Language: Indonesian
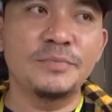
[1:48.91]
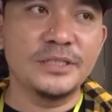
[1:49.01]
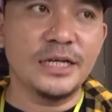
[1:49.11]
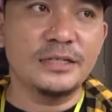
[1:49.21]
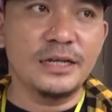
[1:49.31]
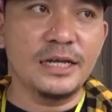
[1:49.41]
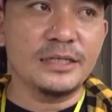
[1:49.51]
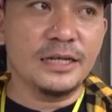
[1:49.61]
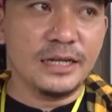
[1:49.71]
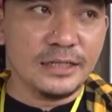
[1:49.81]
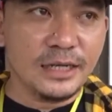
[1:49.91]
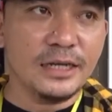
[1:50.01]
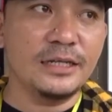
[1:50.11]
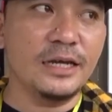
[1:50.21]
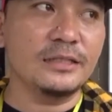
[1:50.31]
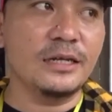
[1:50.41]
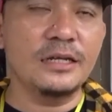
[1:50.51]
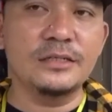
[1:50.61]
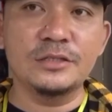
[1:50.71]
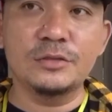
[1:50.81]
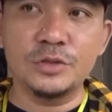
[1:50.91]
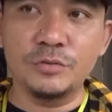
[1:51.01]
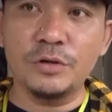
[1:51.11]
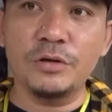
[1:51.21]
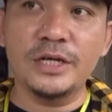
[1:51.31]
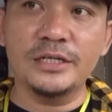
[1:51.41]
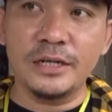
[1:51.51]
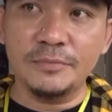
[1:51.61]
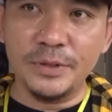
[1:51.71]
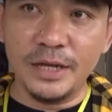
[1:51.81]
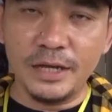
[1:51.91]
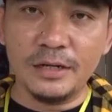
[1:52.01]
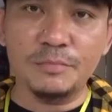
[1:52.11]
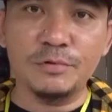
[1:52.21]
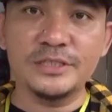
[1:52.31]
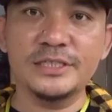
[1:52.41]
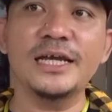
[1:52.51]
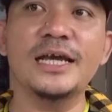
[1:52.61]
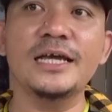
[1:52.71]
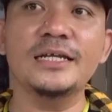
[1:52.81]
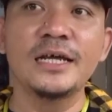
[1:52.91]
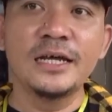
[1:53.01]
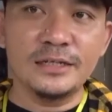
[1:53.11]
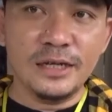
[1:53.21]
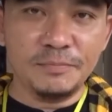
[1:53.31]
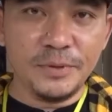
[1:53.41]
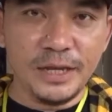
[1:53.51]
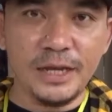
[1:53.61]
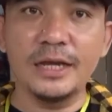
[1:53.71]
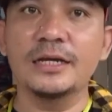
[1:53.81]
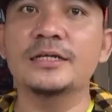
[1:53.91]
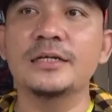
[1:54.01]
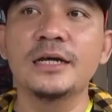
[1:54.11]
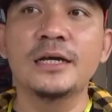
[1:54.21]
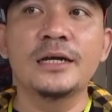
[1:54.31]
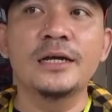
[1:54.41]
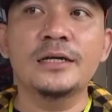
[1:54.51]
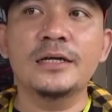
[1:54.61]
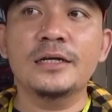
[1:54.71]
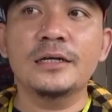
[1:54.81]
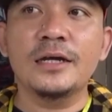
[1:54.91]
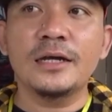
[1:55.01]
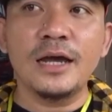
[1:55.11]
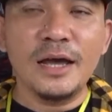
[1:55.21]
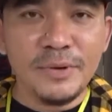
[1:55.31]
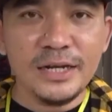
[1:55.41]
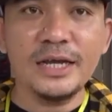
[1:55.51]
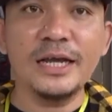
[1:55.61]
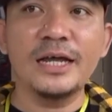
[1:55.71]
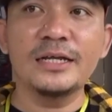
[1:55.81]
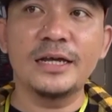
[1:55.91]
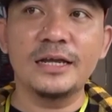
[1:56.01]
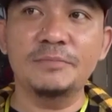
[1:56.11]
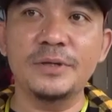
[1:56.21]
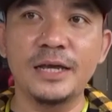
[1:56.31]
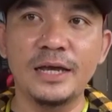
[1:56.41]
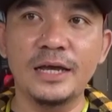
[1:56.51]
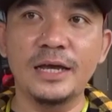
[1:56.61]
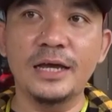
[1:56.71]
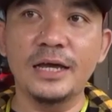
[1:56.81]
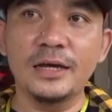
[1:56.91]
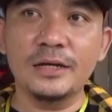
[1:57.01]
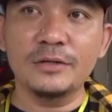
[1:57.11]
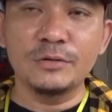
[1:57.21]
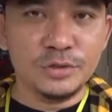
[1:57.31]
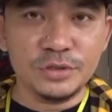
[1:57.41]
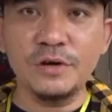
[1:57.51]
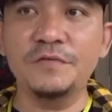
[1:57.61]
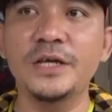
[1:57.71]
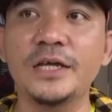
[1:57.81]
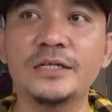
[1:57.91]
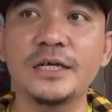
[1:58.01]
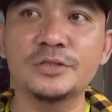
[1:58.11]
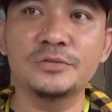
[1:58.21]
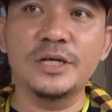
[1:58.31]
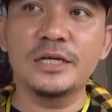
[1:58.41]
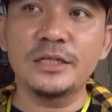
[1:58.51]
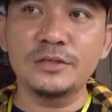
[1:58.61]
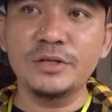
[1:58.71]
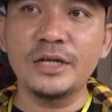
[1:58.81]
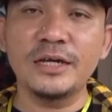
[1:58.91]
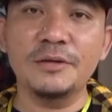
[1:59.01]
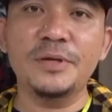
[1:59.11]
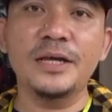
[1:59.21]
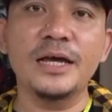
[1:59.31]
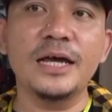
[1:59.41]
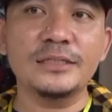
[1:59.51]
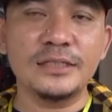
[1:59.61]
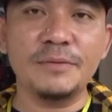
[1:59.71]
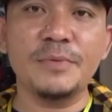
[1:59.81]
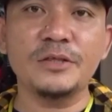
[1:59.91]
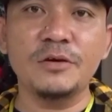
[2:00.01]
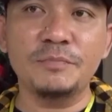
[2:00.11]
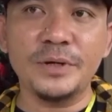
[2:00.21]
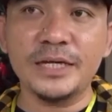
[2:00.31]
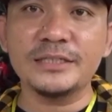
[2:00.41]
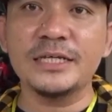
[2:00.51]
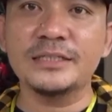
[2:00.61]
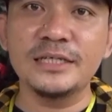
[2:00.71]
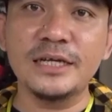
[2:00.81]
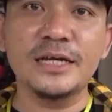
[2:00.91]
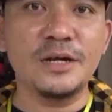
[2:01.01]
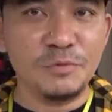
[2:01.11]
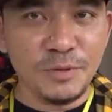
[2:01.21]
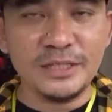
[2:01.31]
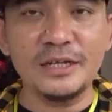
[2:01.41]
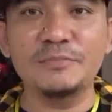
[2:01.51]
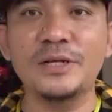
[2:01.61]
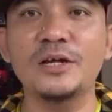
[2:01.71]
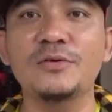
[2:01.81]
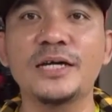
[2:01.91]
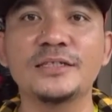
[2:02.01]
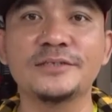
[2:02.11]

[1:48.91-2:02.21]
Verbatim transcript: bisa dilaksanakan yang telah disetujui oleh dari pihak kepolisian, dari pihak keamanan dari pihak gugus COVID dan juga tentunya dari pihak ASKAP atau PSSI-nya Kabupaten Pekalongan.